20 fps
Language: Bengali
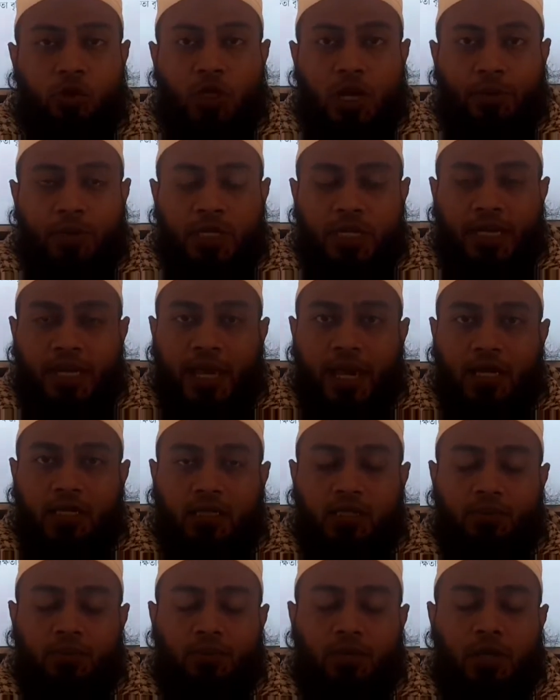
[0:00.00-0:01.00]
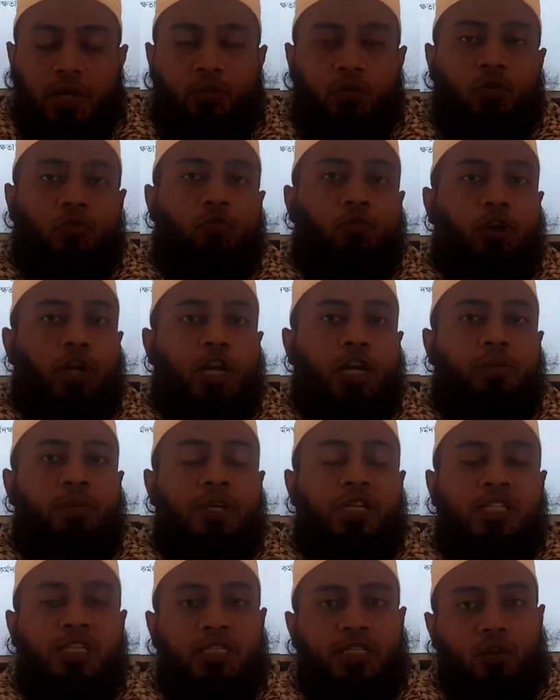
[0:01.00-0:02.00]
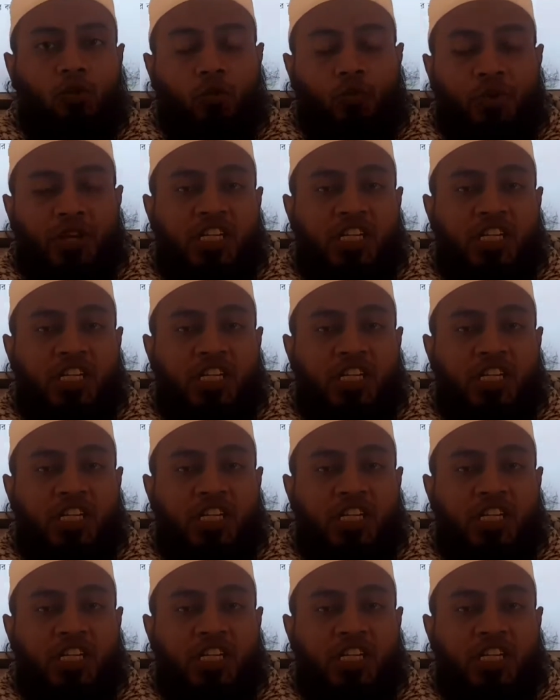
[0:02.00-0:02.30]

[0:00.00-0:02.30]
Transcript: মধ্যে আমি এয়ার এবং ফুয়েলের মিক্সচার যেন